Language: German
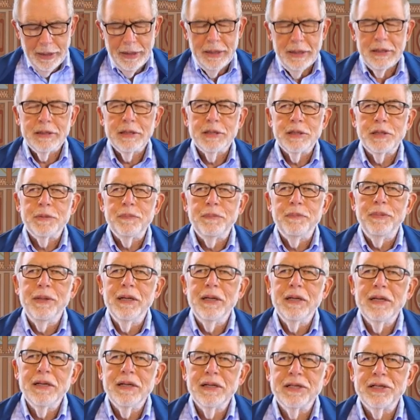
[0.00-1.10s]
Dieses
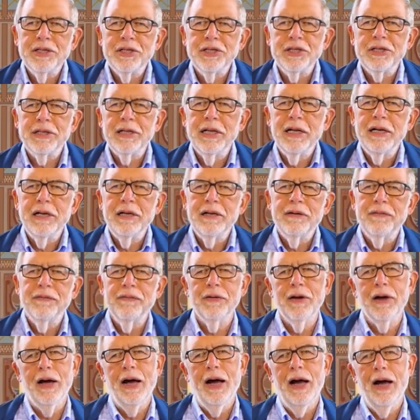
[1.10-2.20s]
Bild stellt
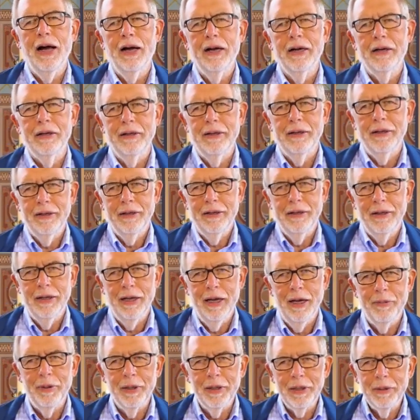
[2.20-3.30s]
Fragen,
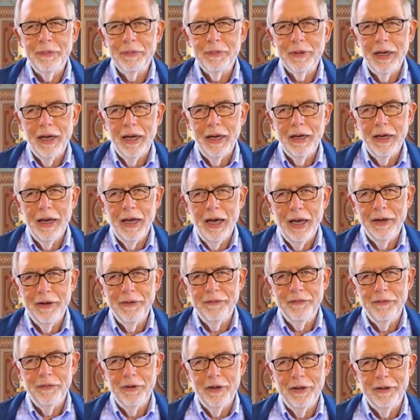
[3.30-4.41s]
aber gibt keine
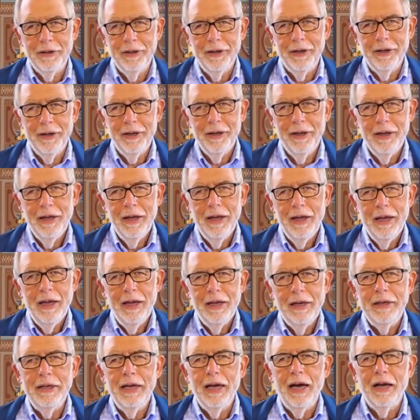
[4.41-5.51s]
Antworten.
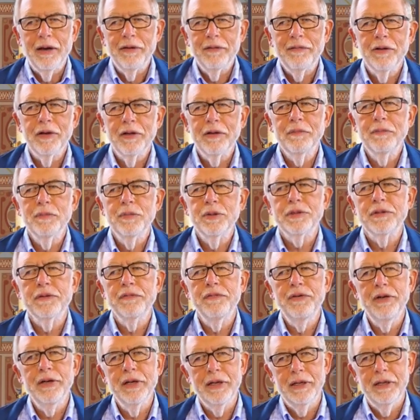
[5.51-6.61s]
Die Antworten
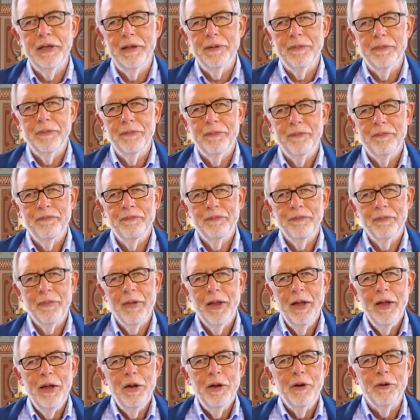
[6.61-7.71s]
müssen wir geben.
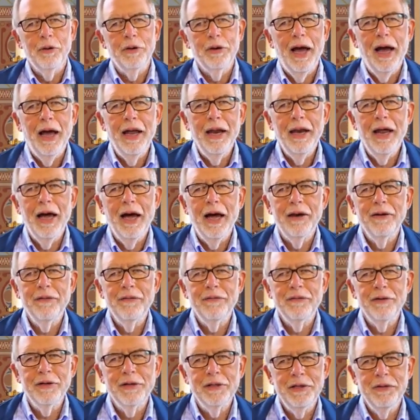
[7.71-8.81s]
Und eine
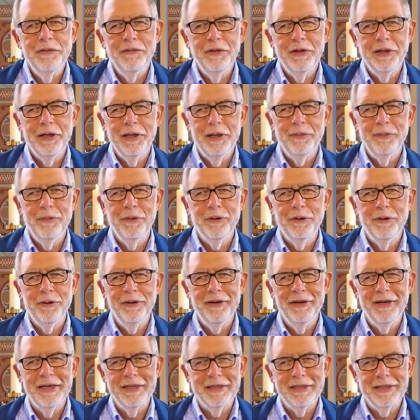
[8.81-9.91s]
Antwort, die wir geben
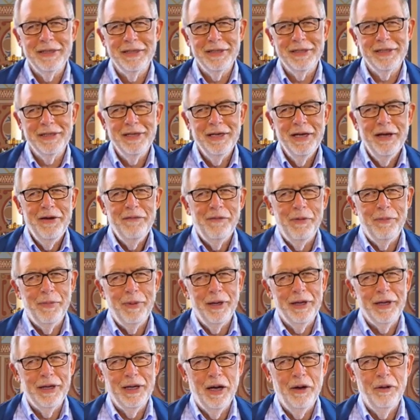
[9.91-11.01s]
können, das ist, wenn
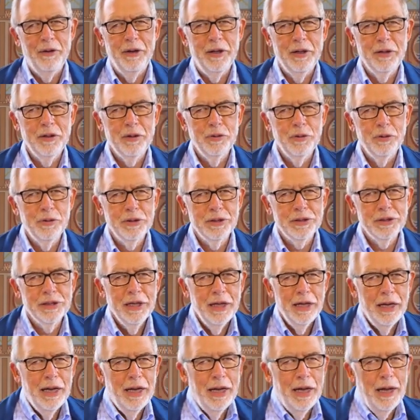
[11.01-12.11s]
man genau hinguckt,
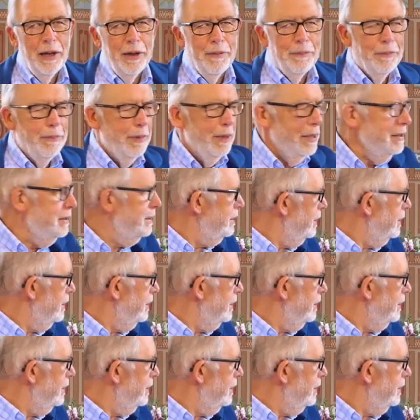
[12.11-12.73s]
man